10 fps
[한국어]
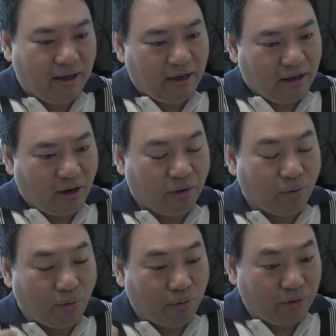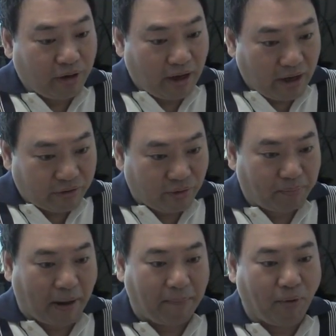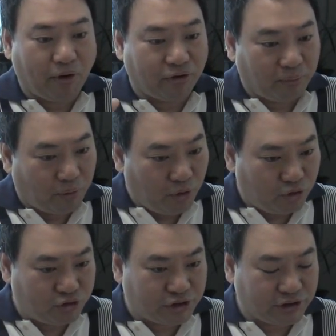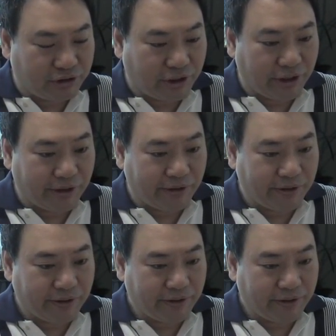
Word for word: 음. 아, 요거를 계속 반복해서 보여주시는 거예요.